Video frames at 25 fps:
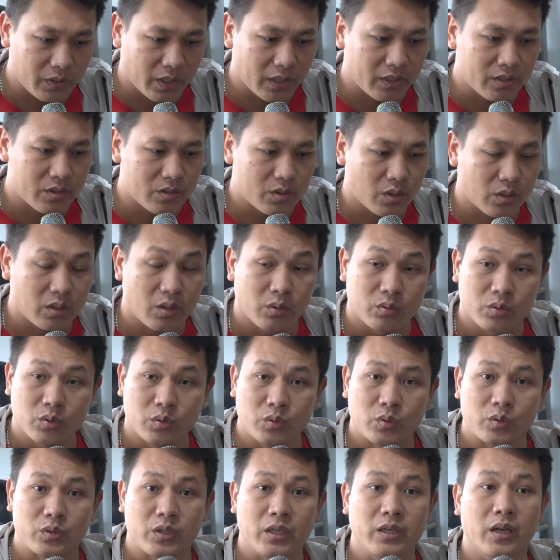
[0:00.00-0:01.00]
tiên cho cầu
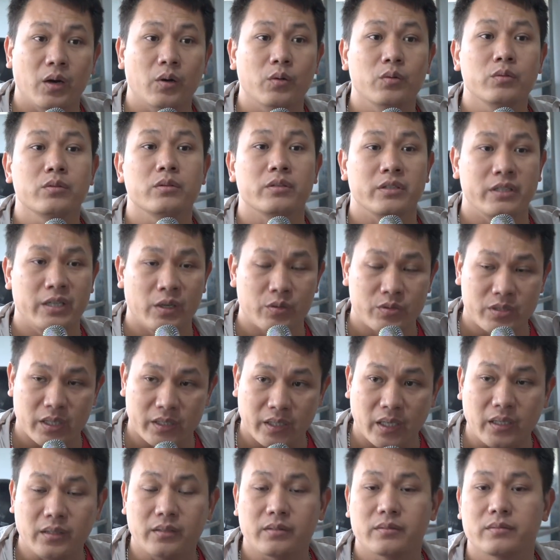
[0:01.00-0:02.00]
thủ thi đấu nhiều trận
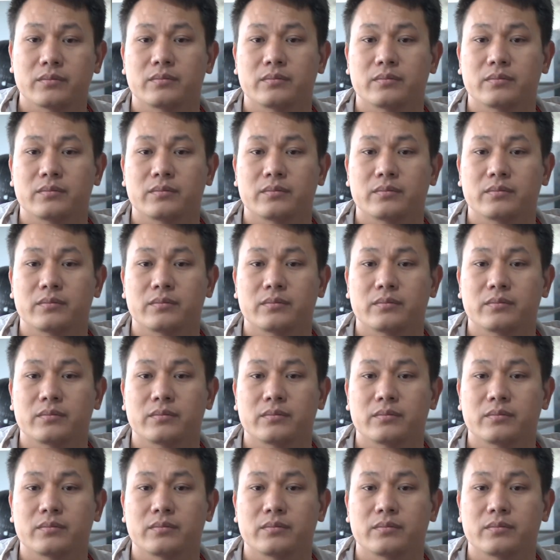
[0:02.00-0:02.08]
nhất